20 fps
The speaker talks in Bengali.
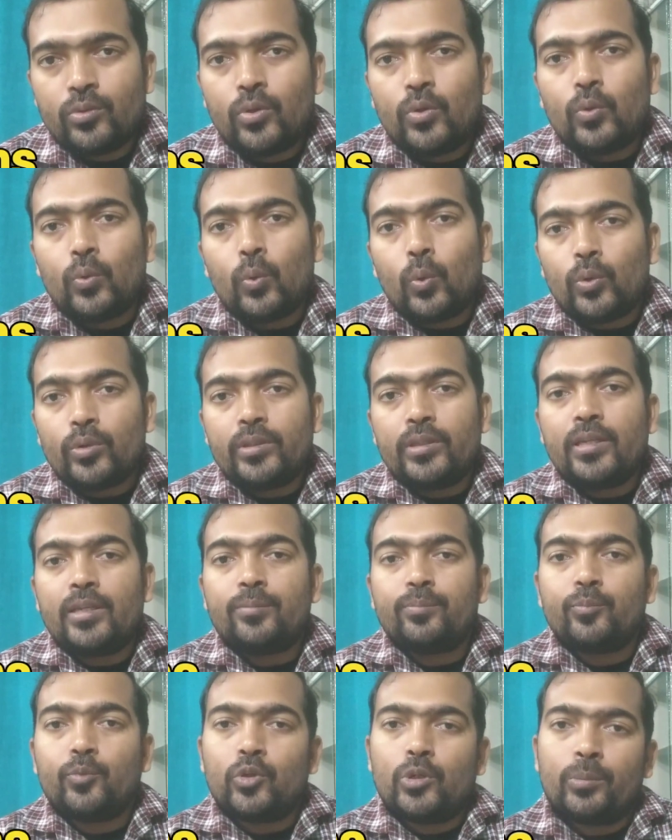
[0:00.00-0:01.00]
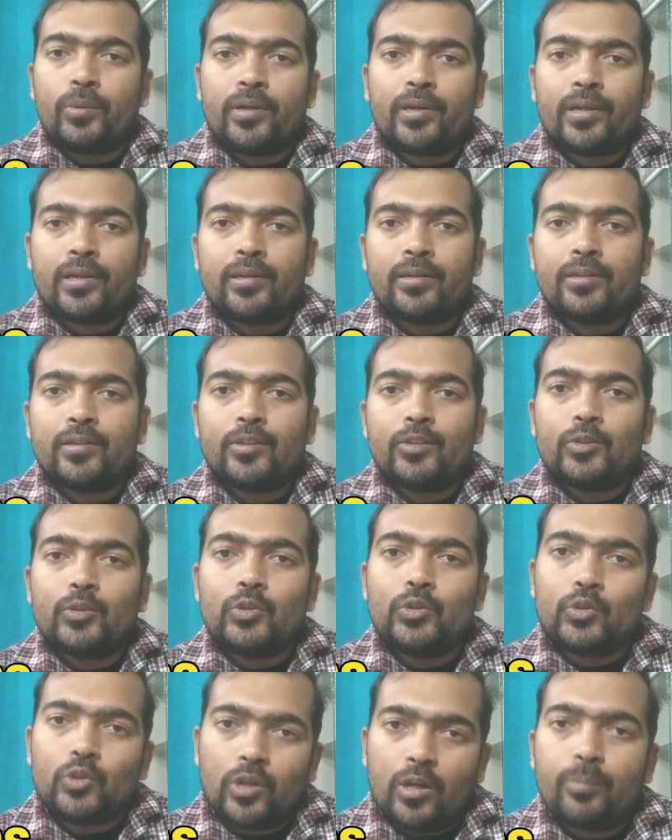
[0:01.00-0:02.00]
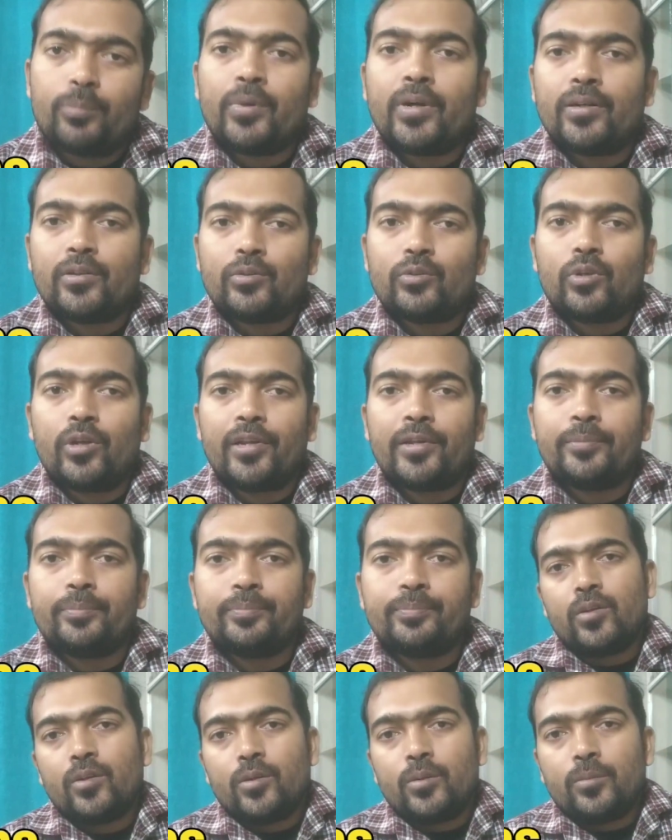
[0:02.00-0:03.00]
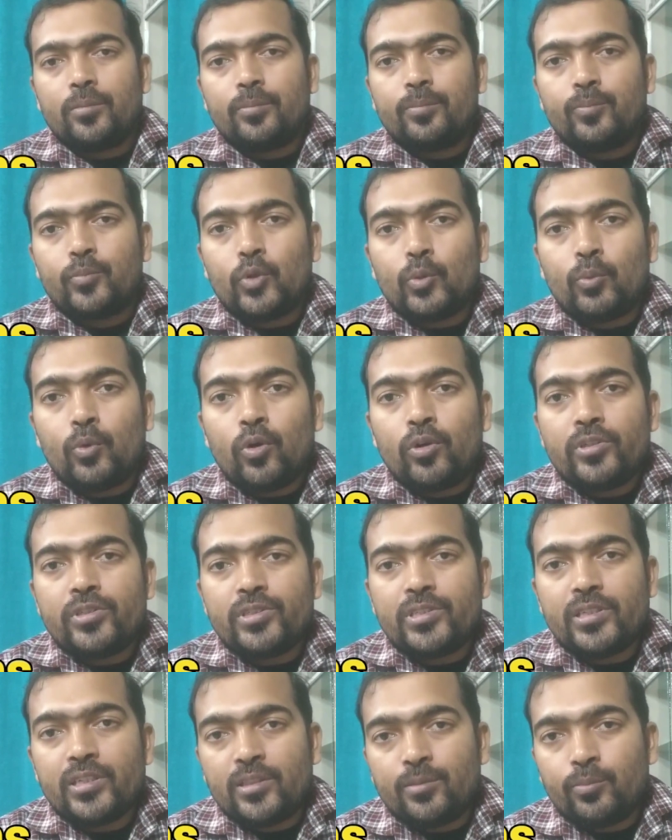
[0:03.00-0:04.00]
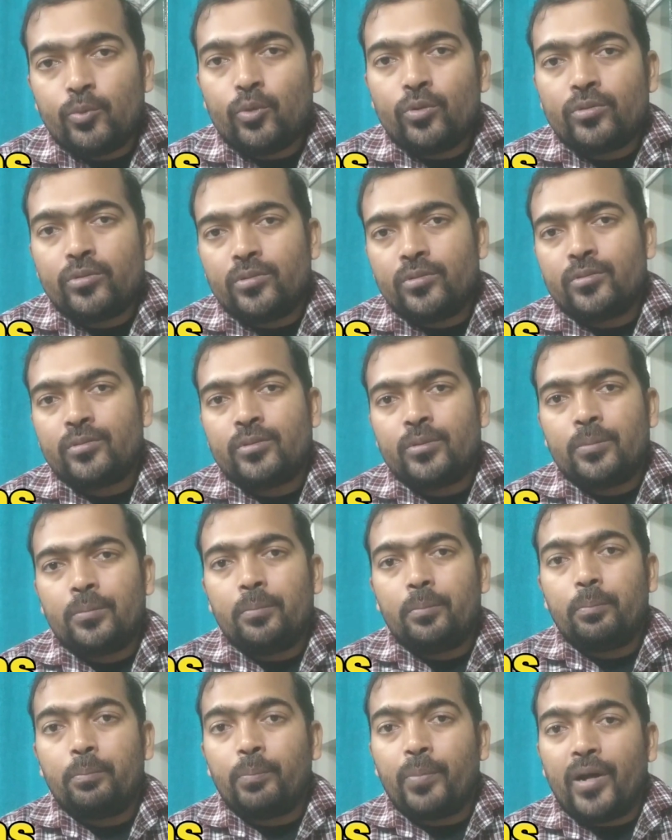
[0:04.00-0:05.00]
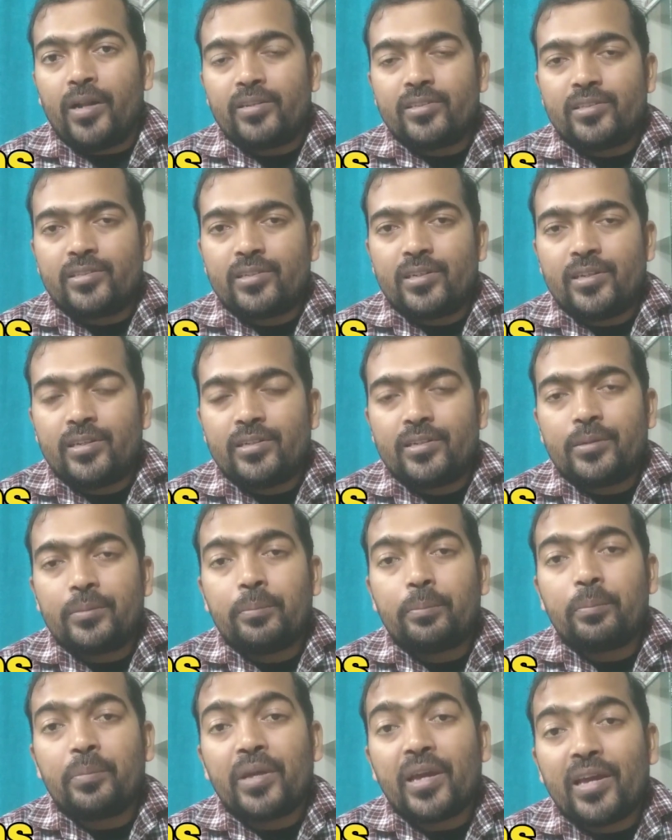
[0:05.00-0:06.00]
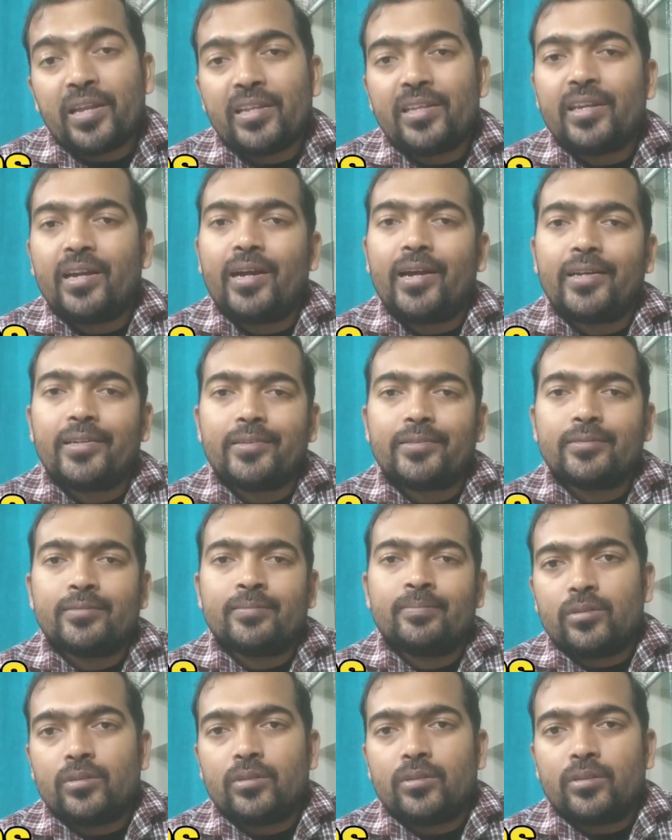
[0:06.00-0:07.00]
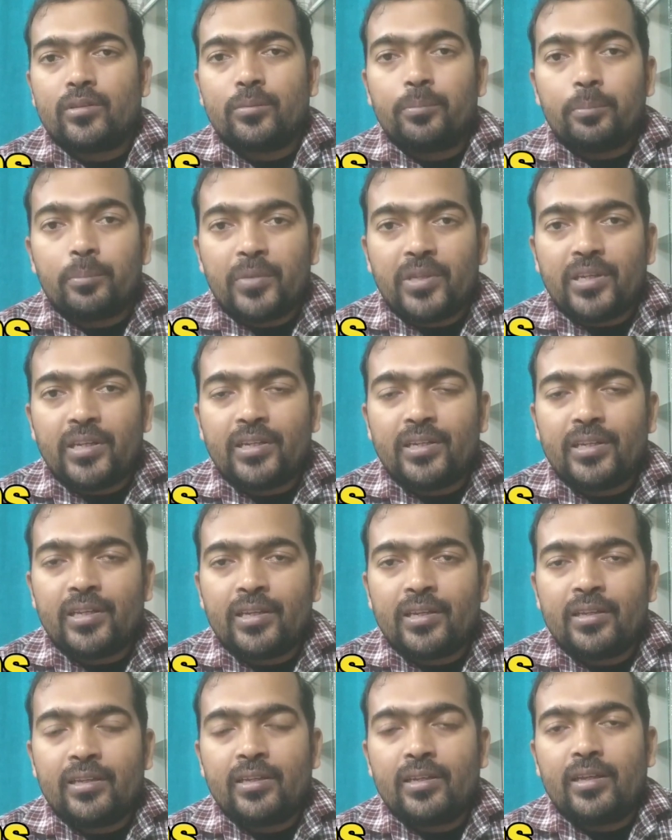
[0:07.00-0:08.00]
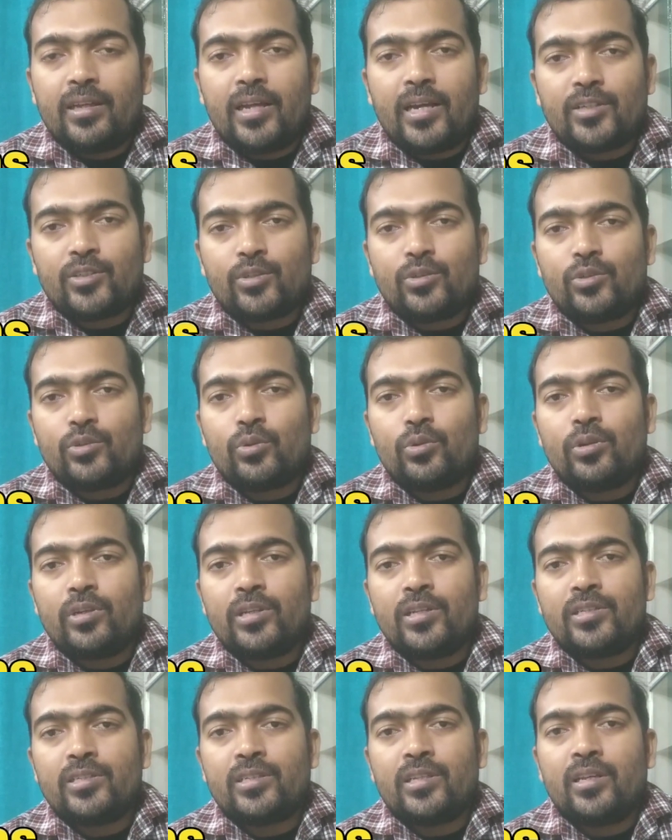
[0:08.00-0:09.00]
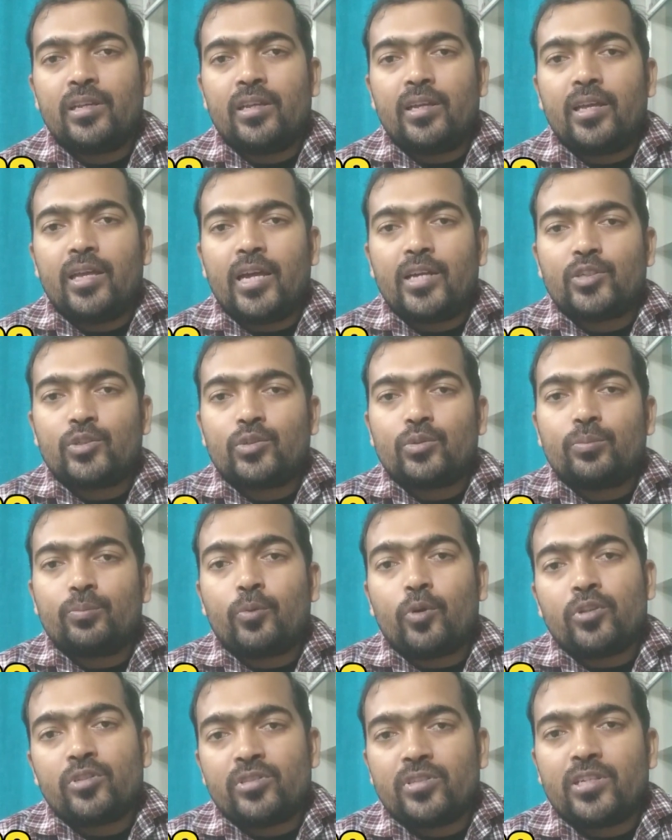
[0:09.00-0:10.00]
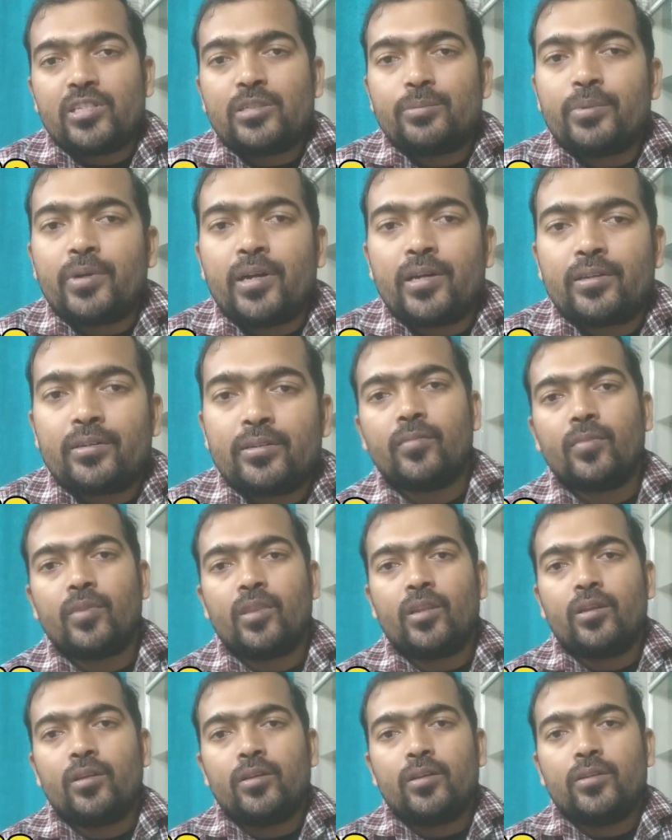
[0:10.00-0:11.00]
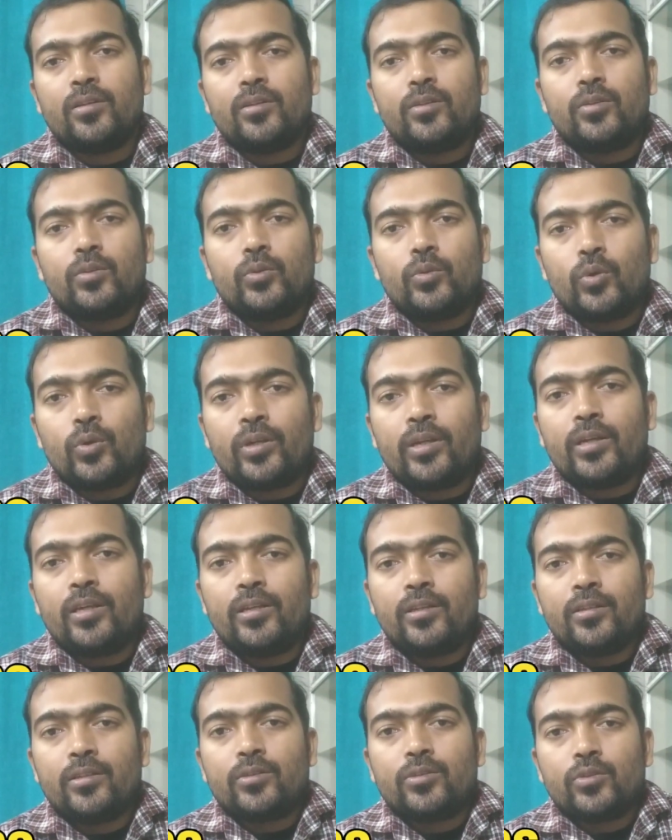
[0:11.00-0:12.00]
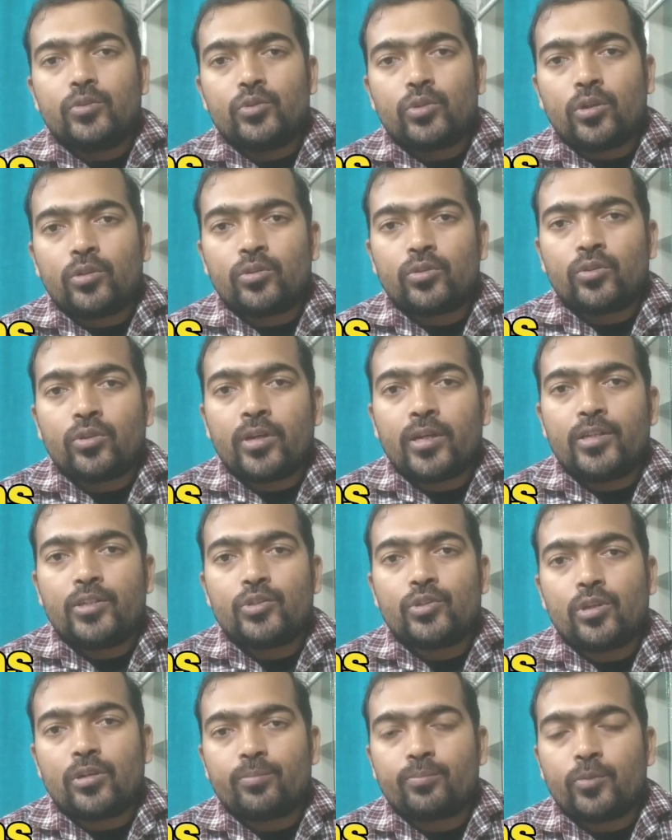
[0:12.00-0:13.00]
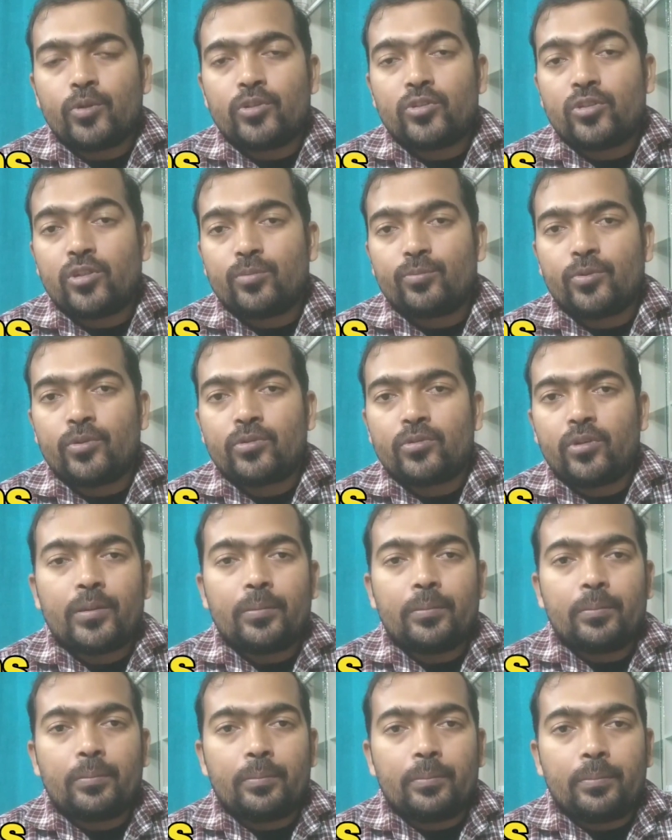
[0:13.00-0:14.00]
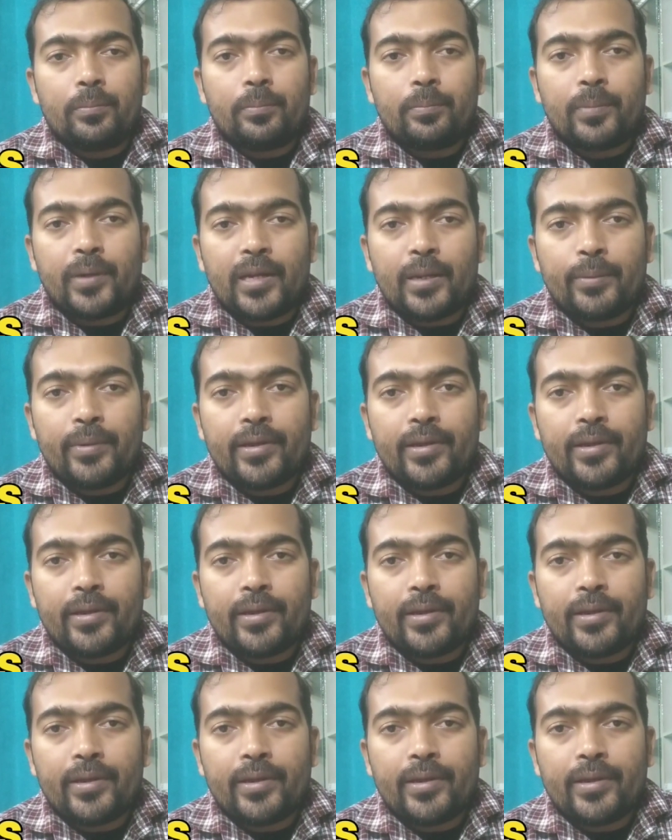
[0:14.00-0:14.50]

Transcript: অধিক পরিমাণে জল পান করে প্রবল শীতবোধ পালস রেট ভেরি হাই মিনিটে একশো চল্লিশ একশো পঞ্চাশ বার রোগী যন্ত্রণায় ছটপট ছটপট করে বারে বারে